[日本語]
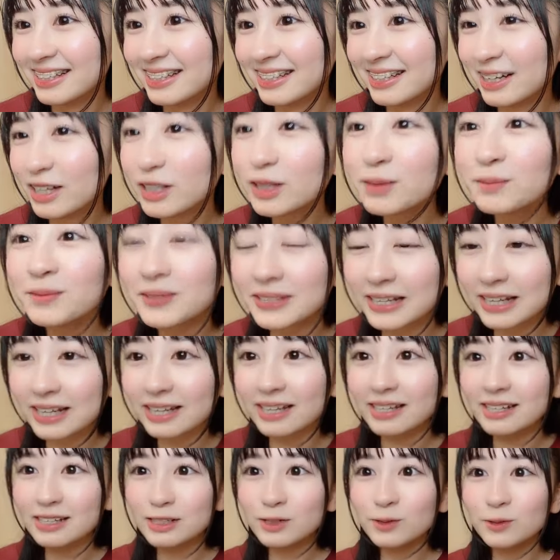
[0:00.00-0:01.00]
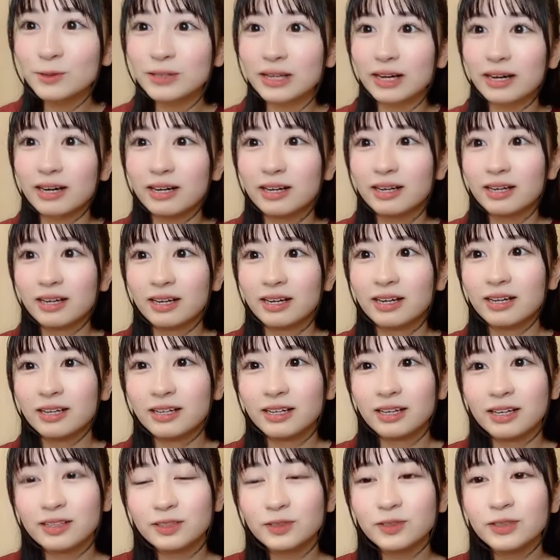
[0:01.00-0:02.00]
あでもねそうだ
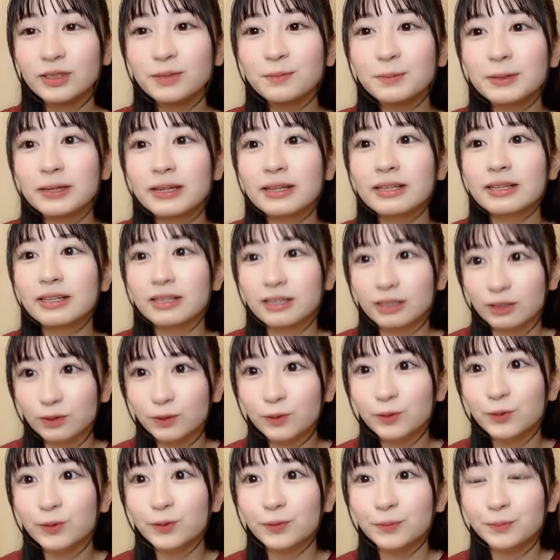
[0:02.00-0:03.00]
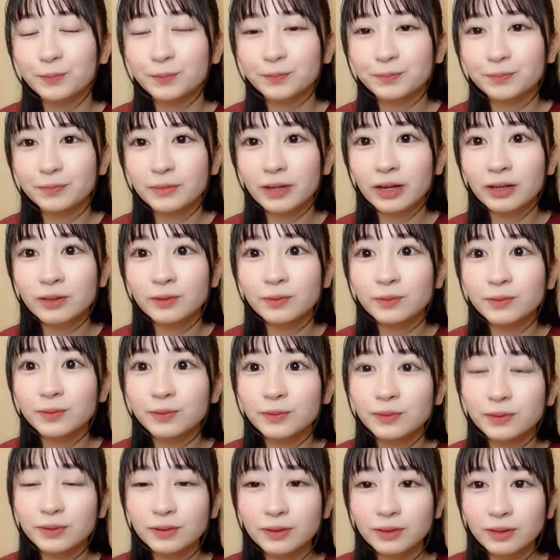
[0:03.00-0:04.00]
そういえばなんだけどあ
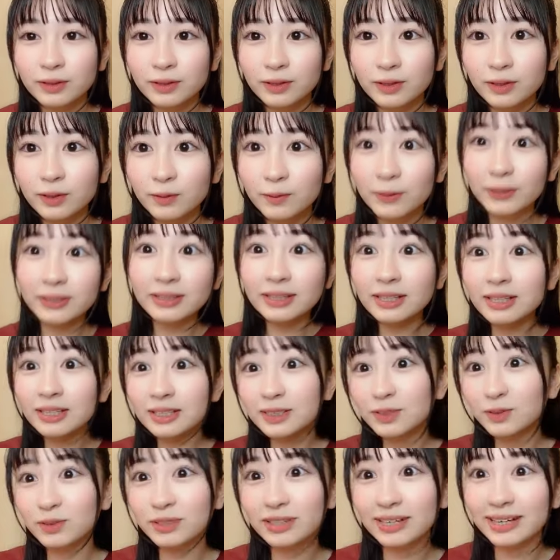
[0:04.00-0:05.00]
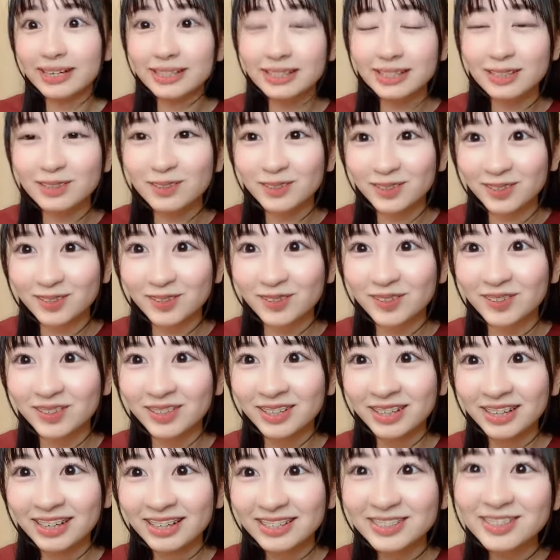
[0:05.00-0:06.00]
のファンデーション変えたの今日
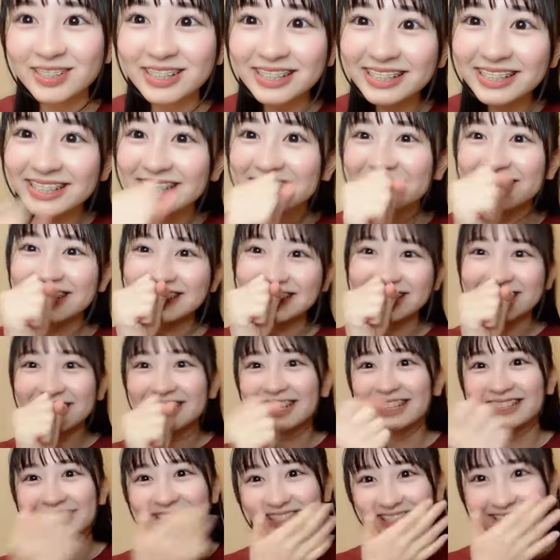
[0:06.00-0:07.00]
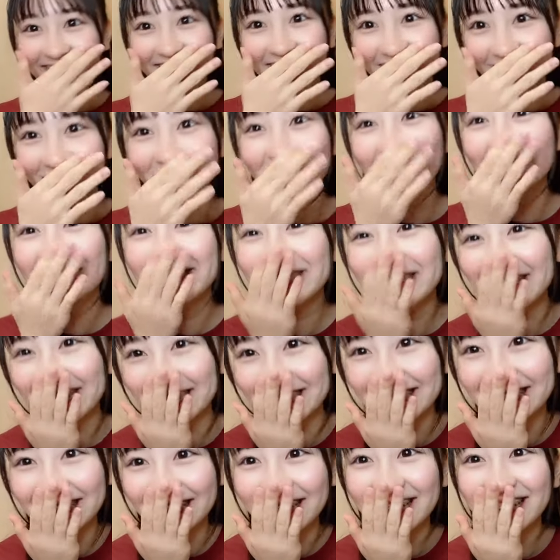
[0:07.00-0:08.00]
それに気づいたんじゃないのもしか
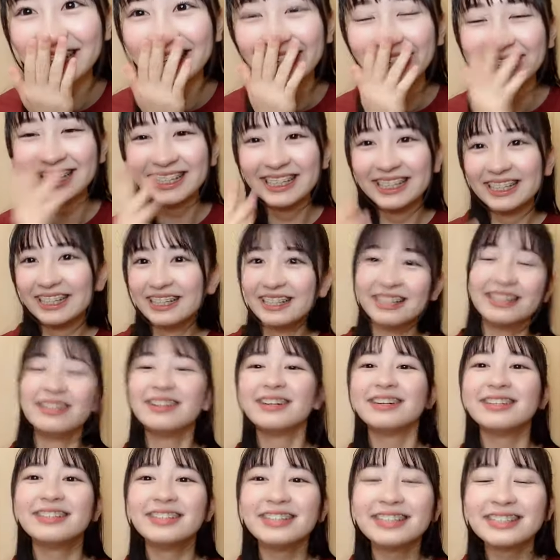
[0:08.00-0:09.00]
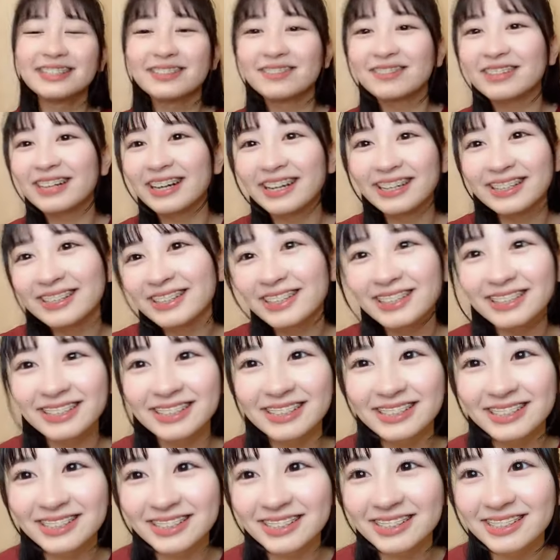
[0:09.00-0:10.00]
したらファンデーション変えたんで
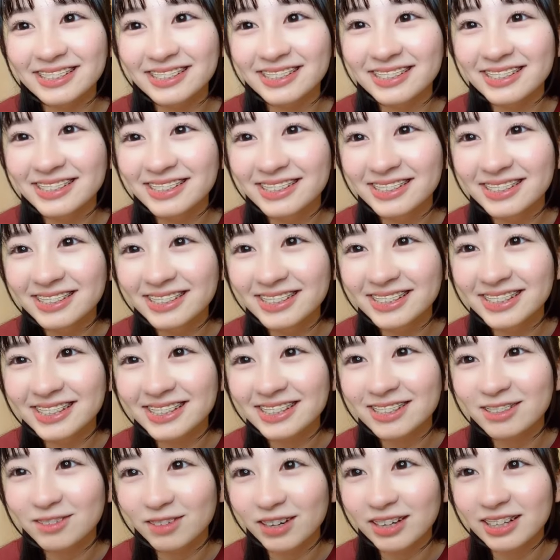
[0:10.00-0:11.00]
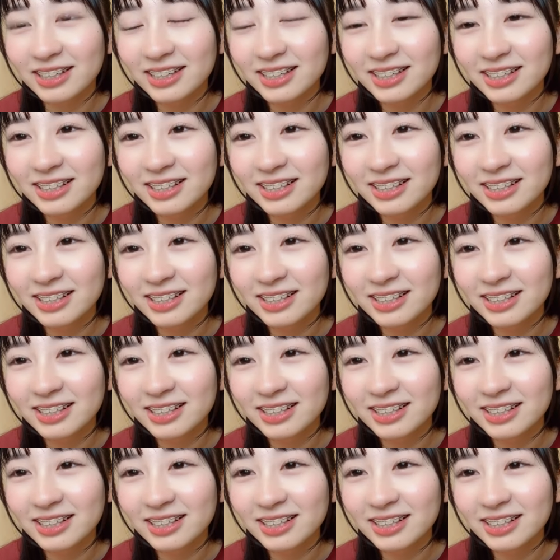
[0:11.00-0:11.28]
す実は